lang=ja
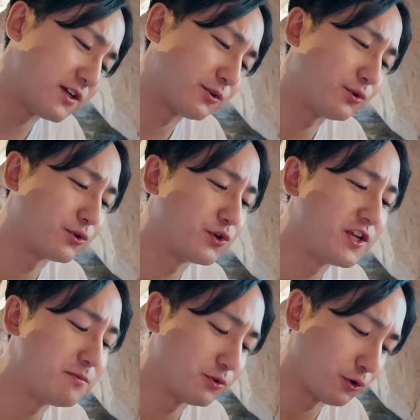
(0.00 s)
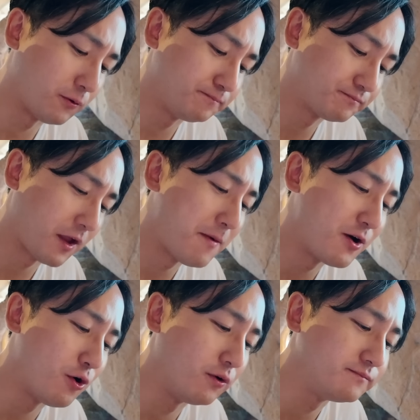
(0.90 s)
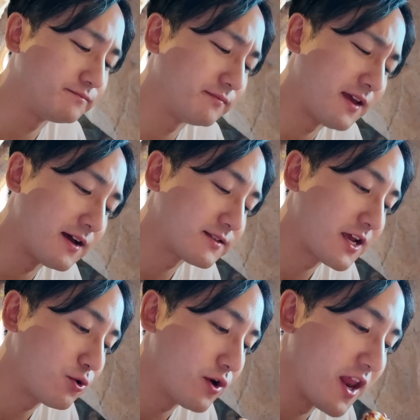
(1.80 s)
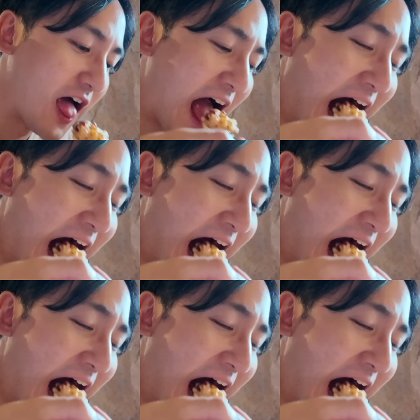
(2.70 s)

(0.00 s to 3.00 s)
あとこのクリームと卵いや最高やな